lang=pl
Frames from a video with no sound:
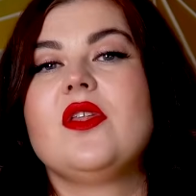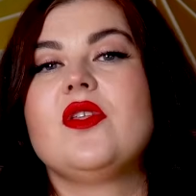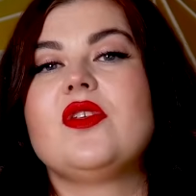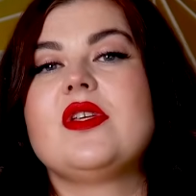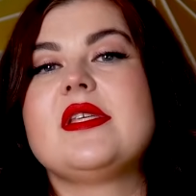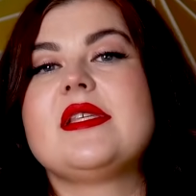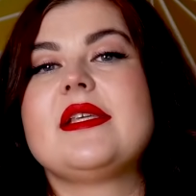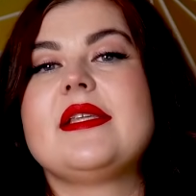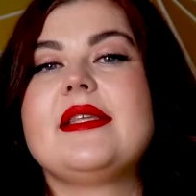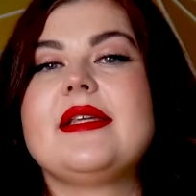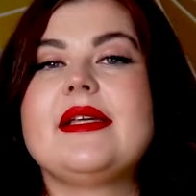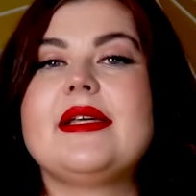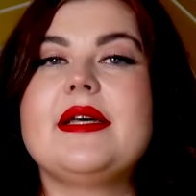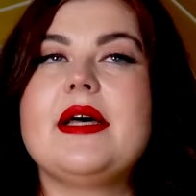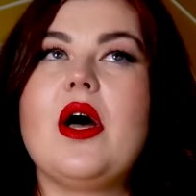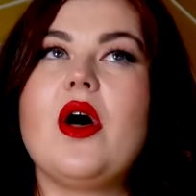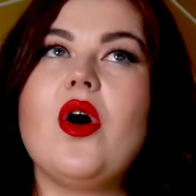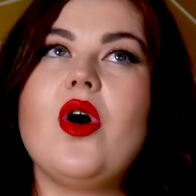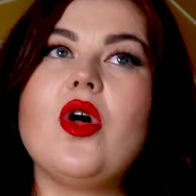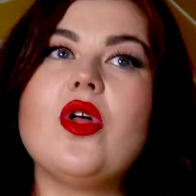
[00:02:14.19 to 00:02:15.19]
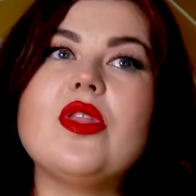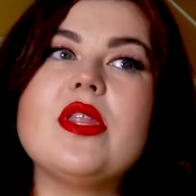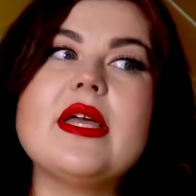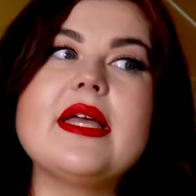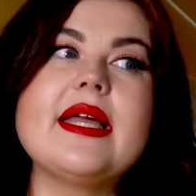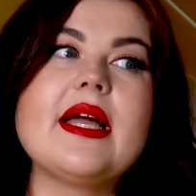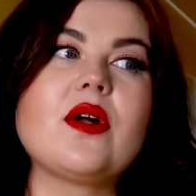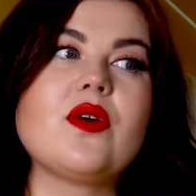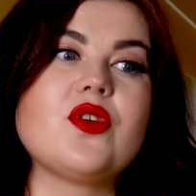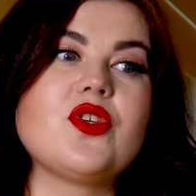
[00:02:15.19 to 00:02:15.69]
No niestety
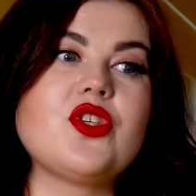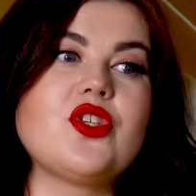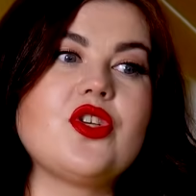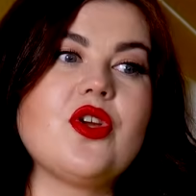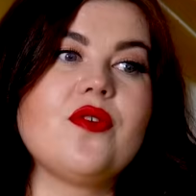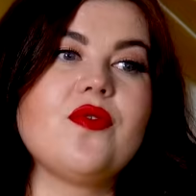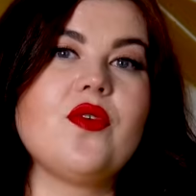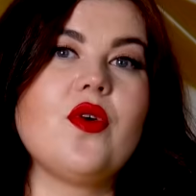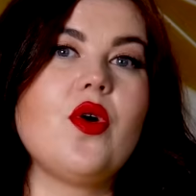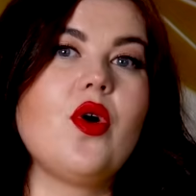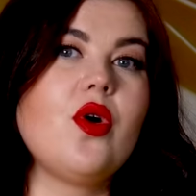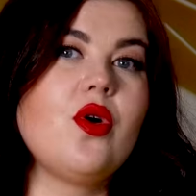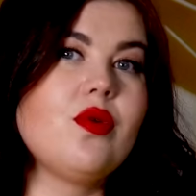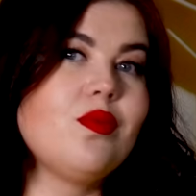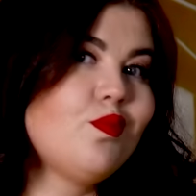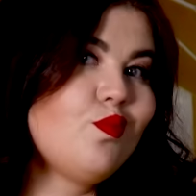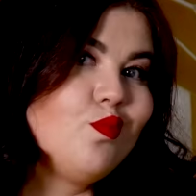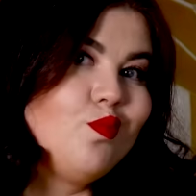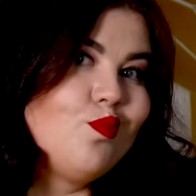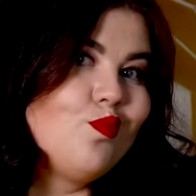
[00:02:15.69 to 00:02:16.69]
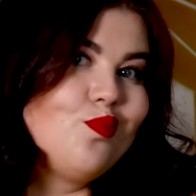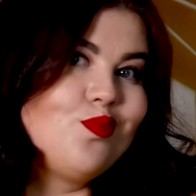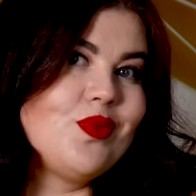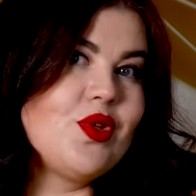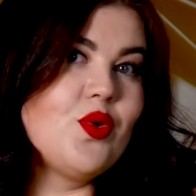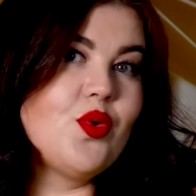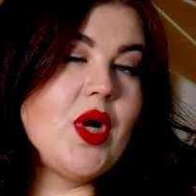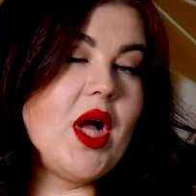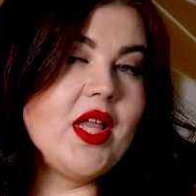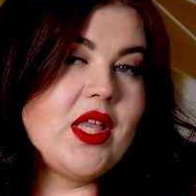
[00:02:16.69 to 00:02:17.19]
one jakościowo
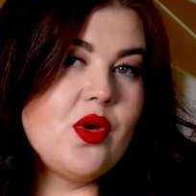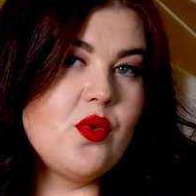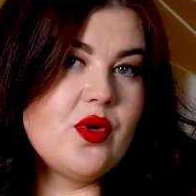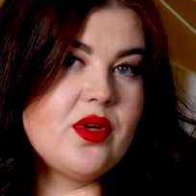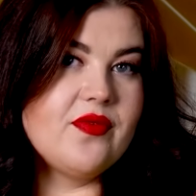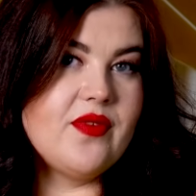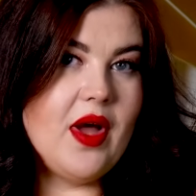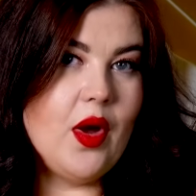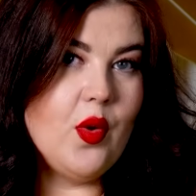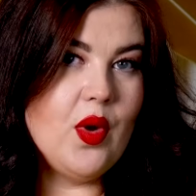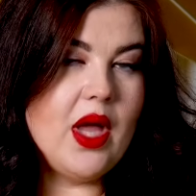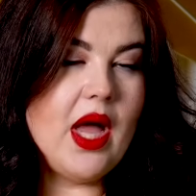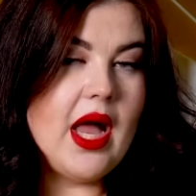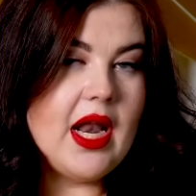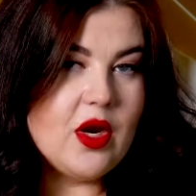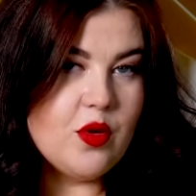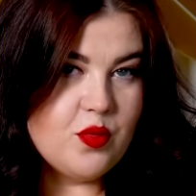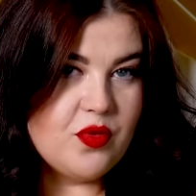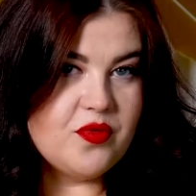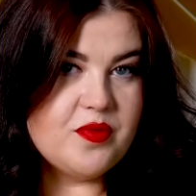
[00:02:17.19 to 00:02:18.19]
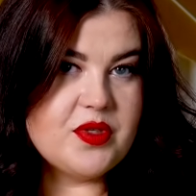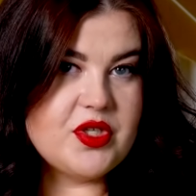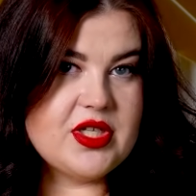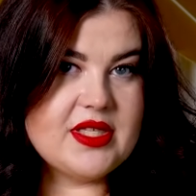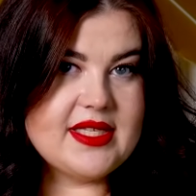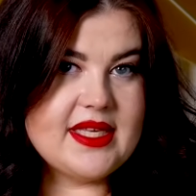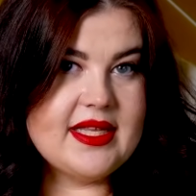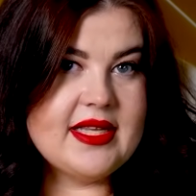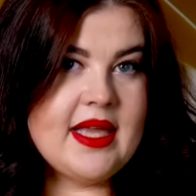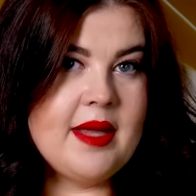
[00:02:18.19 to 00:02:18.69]
tyłka nie urywały, ale umówmy
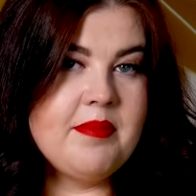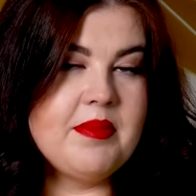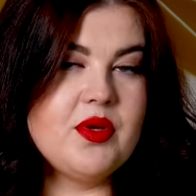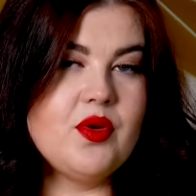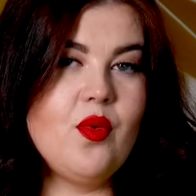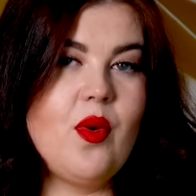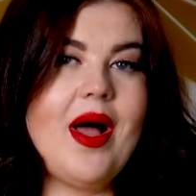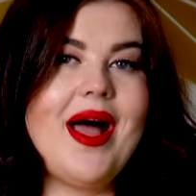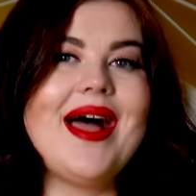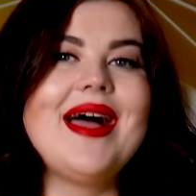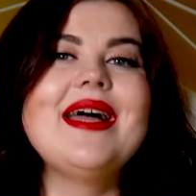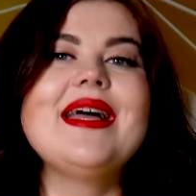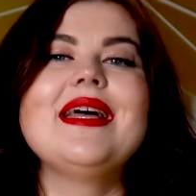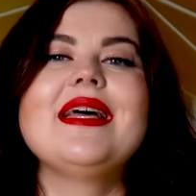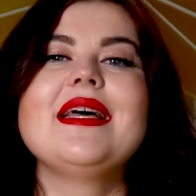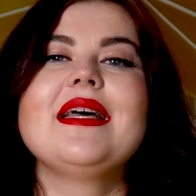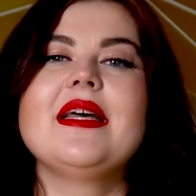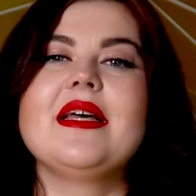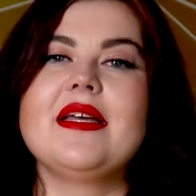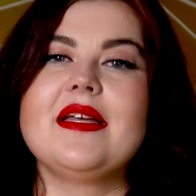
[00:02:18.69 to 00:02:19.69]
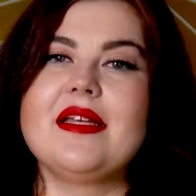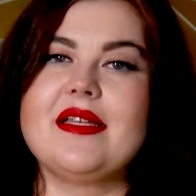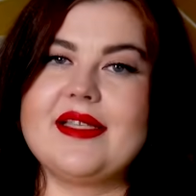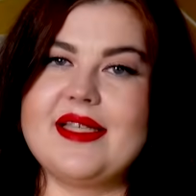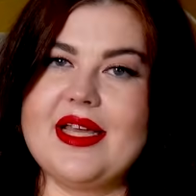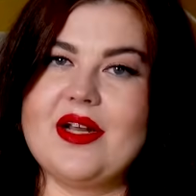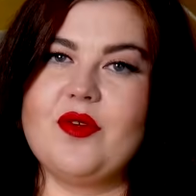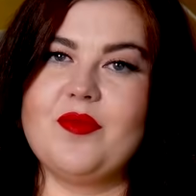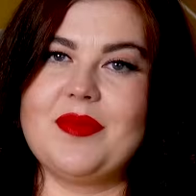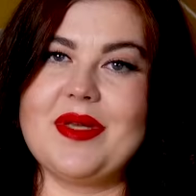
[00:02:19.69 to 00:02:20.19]
się, cena była E,
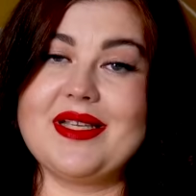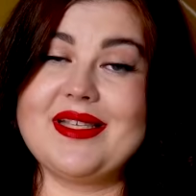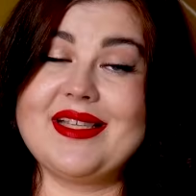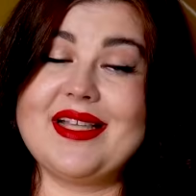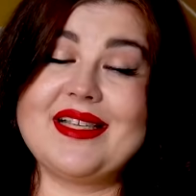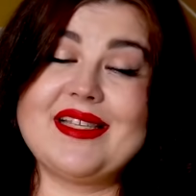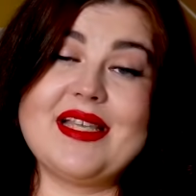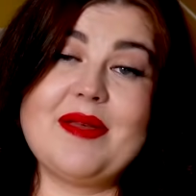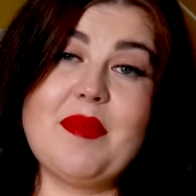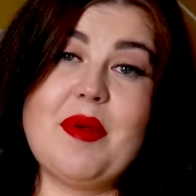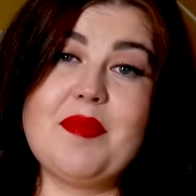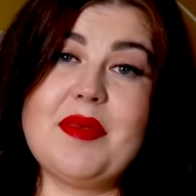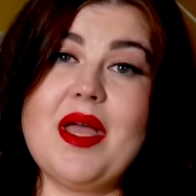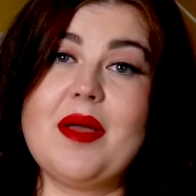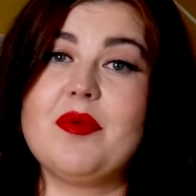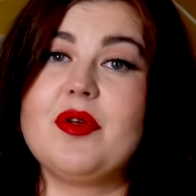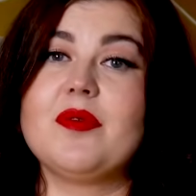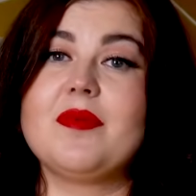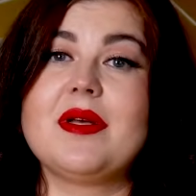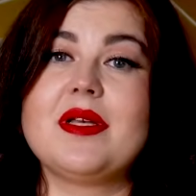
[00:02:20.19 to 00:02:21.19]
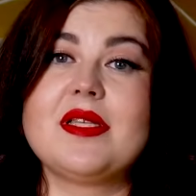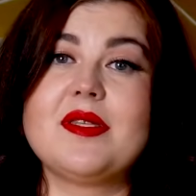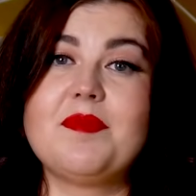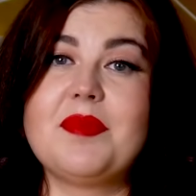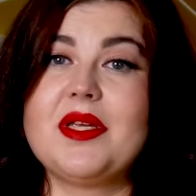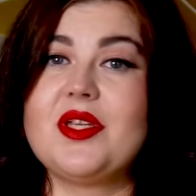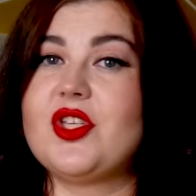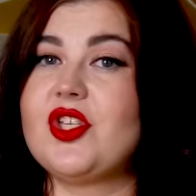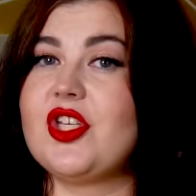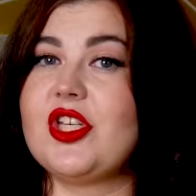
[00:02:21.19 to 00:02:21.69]
zarąbiasta. Sama miałam chyba
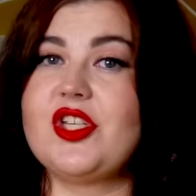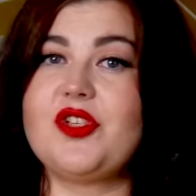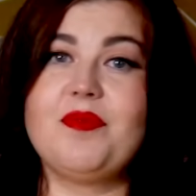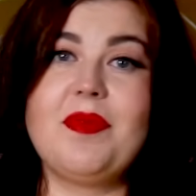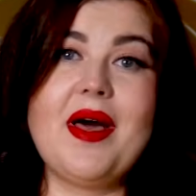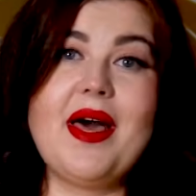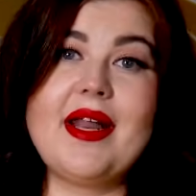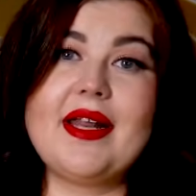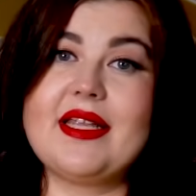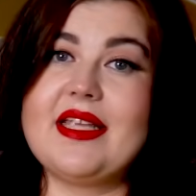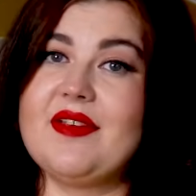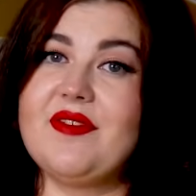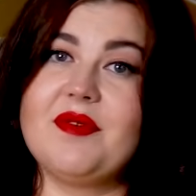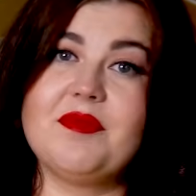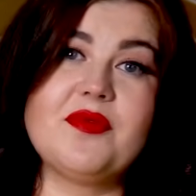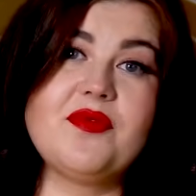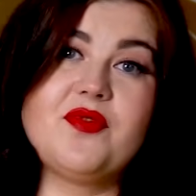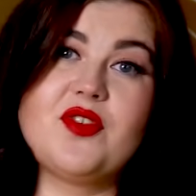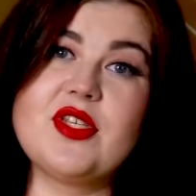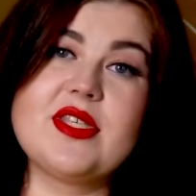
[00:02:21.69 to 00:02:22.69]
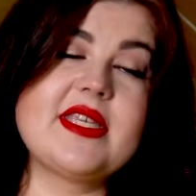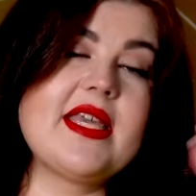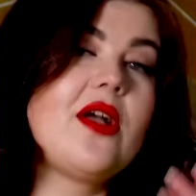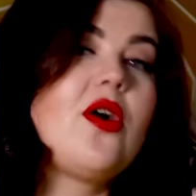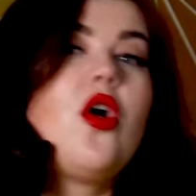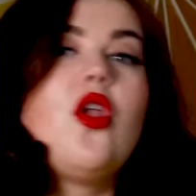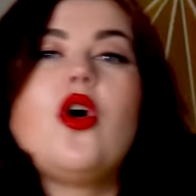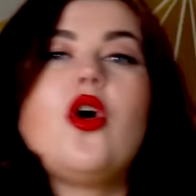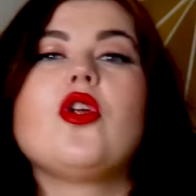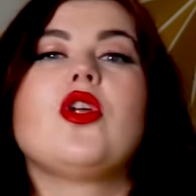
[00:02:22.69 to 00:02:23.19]
z 5-6 par, nie wiem,
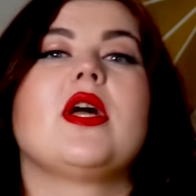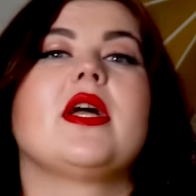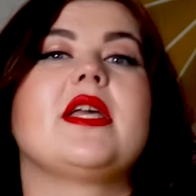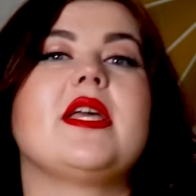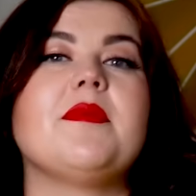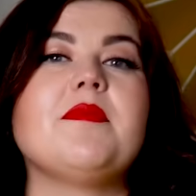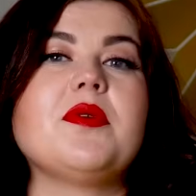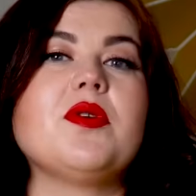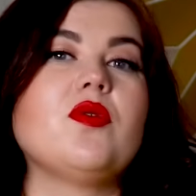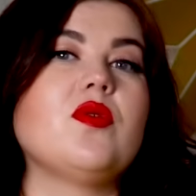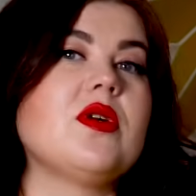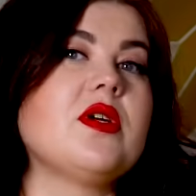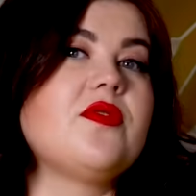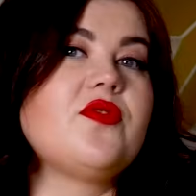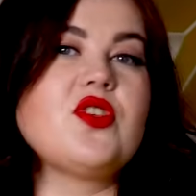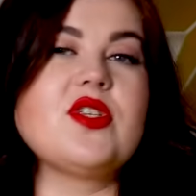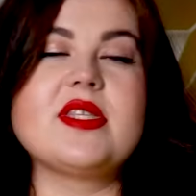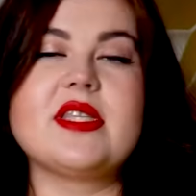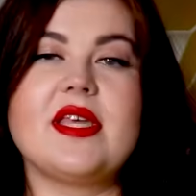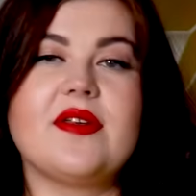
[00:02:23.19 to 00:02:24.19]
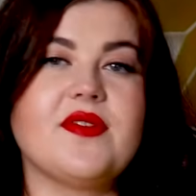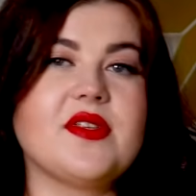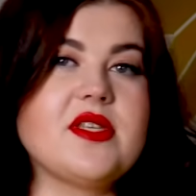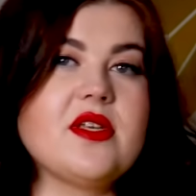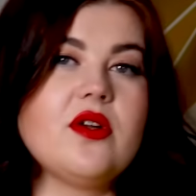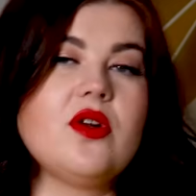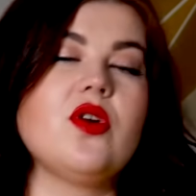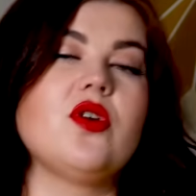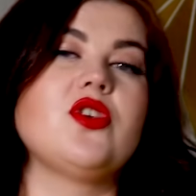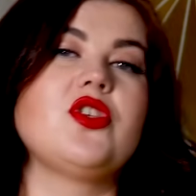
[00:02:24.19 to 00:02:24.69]
wszystkie kolory jakie były, wszystkie
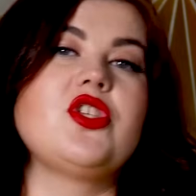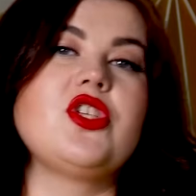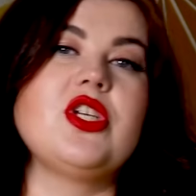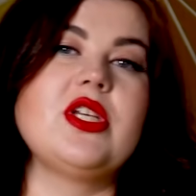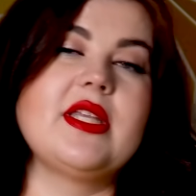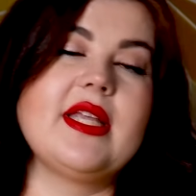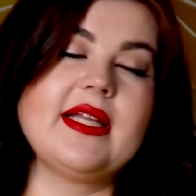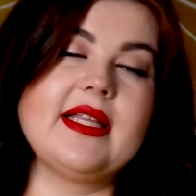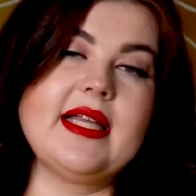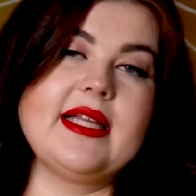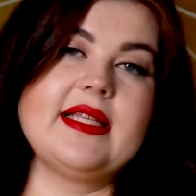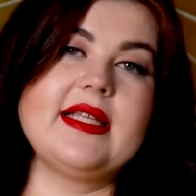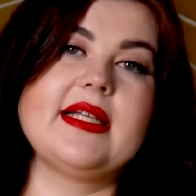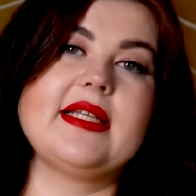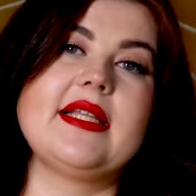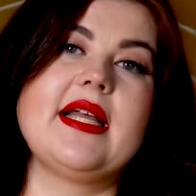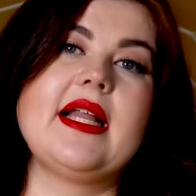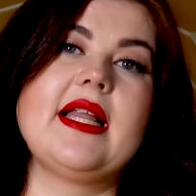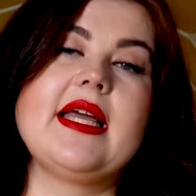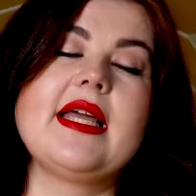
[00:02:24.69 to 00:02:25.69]
wysokości itd., tak itd.